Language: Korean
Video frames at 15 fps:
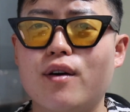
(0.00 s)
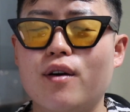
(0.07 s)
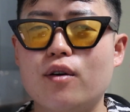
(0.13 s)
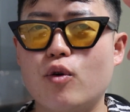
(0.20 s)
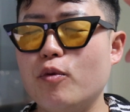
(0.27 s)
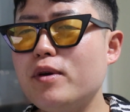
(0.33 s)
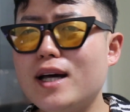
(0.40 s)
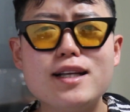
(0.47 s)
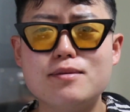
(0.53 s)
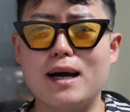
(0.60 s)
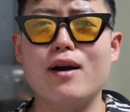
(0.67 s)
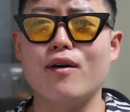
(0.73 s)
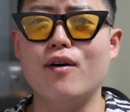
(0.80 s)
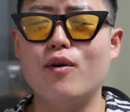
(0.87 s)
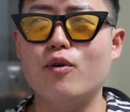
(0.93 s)
고민하지
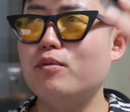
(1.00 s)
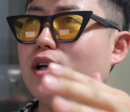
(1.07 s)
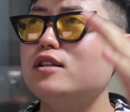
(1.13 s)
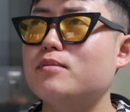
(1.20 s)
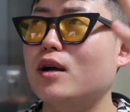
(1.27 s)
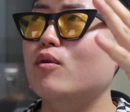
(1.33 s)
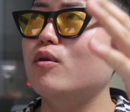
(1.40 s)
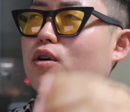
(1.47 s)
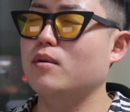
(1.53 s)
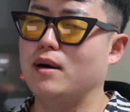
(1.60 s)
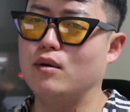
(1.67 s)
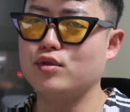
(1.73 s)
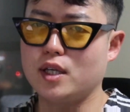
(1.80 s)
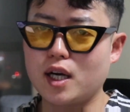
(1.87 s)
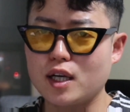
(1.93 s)
마요. 고민하지 말고 그냥
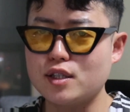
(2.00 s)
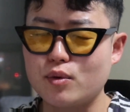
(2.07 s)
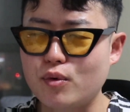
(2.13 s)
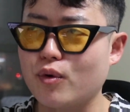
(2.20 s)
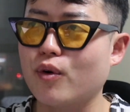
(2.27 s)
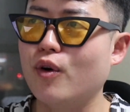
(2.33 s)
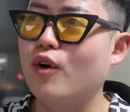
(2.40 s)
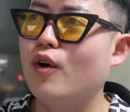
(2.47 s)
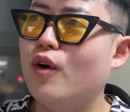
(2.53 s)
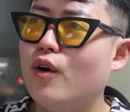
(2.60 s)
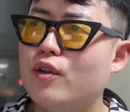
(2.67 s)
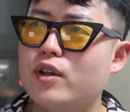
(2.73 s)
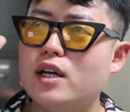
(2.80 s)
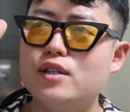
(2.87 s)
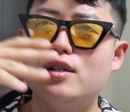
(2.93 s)
바로 시작하시고
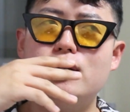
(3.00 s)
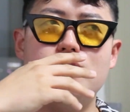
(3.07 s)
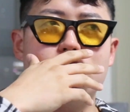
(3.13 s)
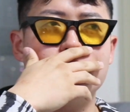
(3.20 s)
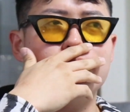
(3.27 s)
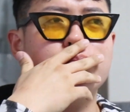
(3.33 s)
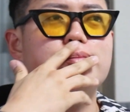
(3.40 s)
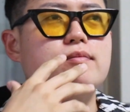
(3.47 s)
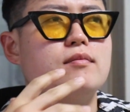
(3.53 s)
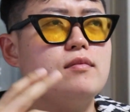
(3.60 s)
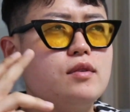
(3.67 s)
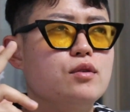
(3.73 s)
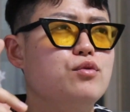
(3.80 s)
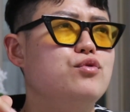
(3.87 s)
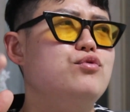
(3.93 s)
사실
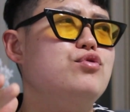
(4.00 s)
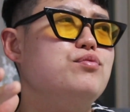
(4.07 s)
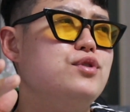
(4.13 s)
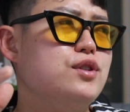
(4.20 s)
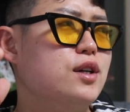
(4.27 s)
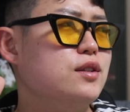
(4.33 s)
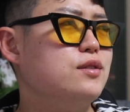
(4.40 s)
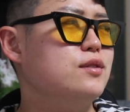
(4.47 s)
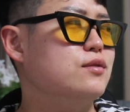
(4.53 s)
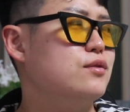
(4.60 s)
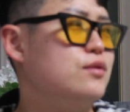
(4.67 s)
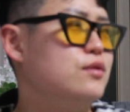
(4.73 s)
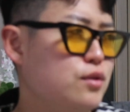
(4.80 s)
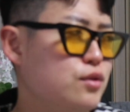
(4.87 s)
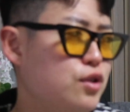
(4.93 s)
유튜브 시장은
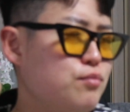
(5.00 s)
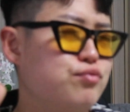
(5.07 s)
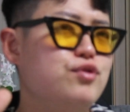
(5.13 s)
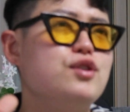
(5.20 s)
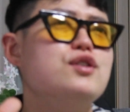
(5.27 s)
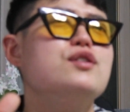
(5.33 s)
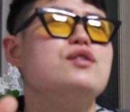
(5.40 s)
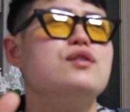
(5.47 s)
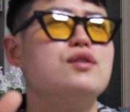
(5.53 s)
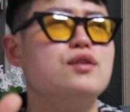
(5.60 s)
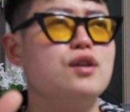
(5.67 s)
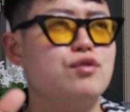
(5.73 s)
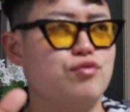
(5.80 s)
그 처음 부딪히는 게